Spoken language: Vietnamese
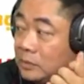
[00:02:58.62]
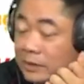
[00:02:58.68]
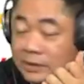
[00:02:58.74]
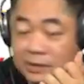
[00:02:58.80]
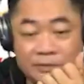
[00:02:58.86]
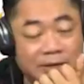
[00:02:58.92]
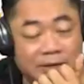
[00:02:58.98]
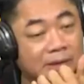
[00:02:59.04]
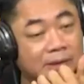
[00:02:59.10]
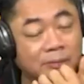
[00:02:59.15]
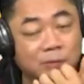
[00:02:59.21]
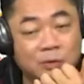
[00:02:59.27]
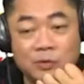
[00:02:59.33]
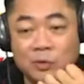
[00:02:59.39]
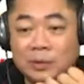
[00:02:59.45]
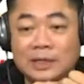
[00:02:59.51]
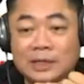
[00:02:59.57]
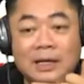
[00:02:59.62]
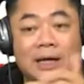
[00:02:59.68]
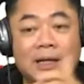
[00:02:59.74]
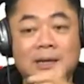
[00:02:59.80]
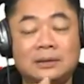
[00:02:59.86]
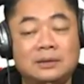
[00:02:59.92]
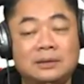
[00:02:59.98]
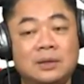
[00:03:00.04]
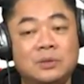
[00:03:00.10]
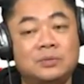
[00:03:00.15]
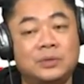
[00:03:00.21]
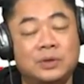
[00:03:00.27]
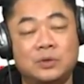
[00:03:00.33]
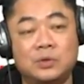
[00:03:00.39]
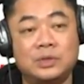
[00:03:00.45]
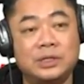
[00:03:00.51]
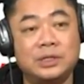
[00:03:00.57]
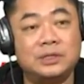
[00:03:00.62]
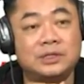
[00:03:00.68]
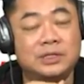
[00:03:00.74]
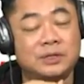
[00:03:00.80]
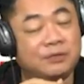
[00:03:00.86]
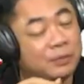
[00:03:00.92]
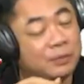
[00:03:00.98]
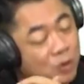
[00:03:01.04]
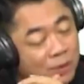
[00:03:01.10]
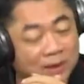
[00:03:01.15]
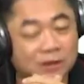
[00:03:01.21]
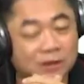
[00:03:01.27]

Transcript: thì chị phải tìm một vùng đất khác không phải củ chi thì chị phải mua bằng